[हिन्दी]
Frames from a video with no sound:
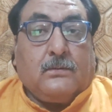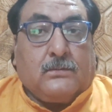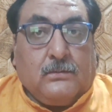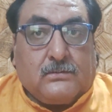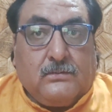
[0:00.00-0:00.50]

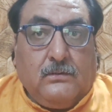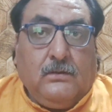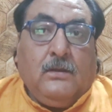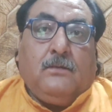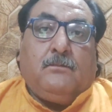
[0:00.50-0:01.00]
तो
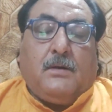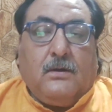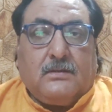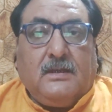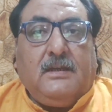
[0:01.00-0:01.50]
दोस्तों
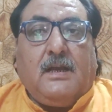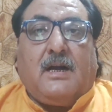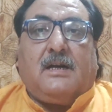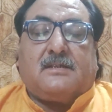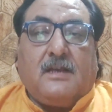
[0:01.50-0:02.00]
बहुत ही
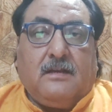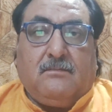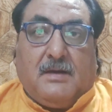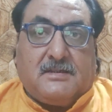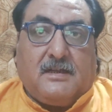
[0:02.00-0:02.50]

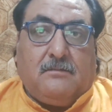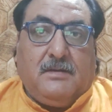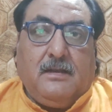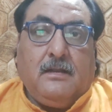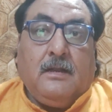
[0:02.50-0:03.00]
आसान भाषा
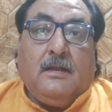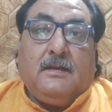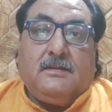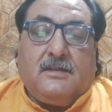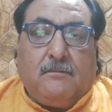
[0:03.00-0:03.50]
में
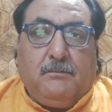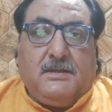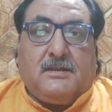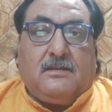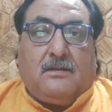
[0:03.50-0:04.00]
जब
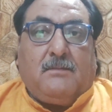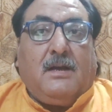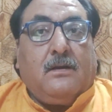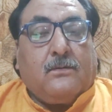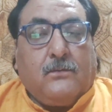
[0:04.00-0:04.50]
भी
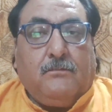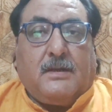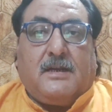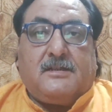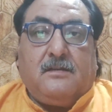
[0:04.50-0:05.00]
चंद्रमा
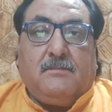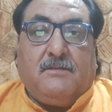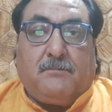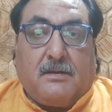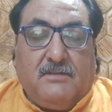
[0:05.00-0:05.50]
कुंभ राशि
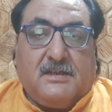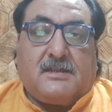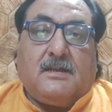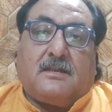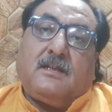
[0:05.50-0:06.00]
में
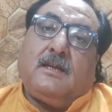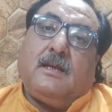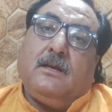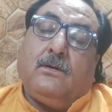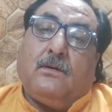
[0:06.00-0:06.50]
प्रवेश करते
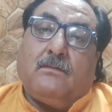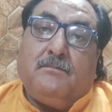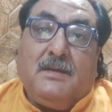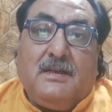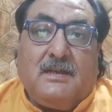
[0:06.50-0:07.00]
हैं और
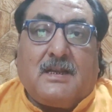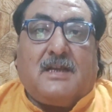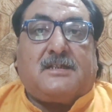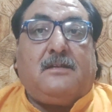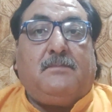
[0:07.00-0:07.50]
मीन
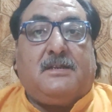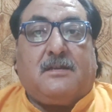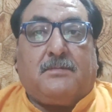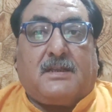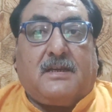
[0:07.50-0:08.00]
राशि में
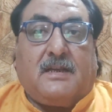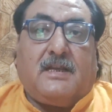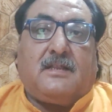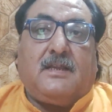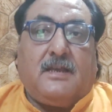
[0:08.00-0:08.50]
जब तक
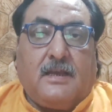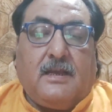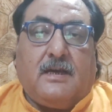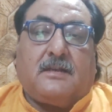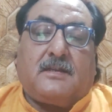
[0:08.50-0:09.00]
रहते
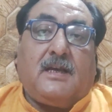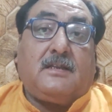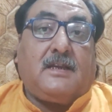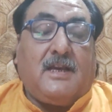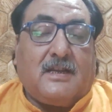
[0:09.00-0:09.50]
हैं
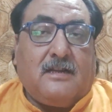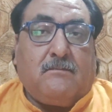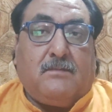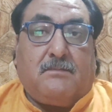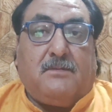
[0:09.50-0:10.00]
अर्थात 11
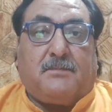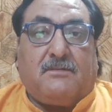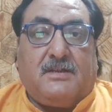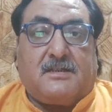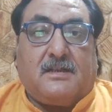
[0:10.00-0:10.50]
नंबर में
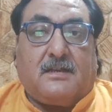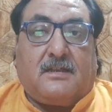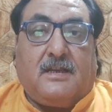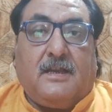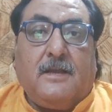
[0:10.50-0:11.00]
प्रवेश
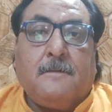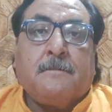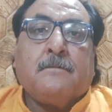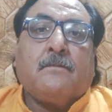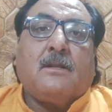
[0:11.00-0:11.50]
करते हैं
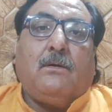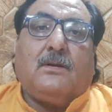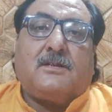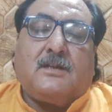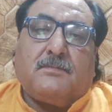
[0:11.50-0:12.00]

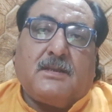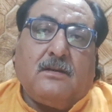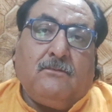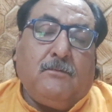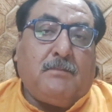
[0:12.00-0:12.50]
और जब
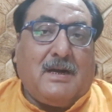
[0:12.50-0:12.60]
तक वो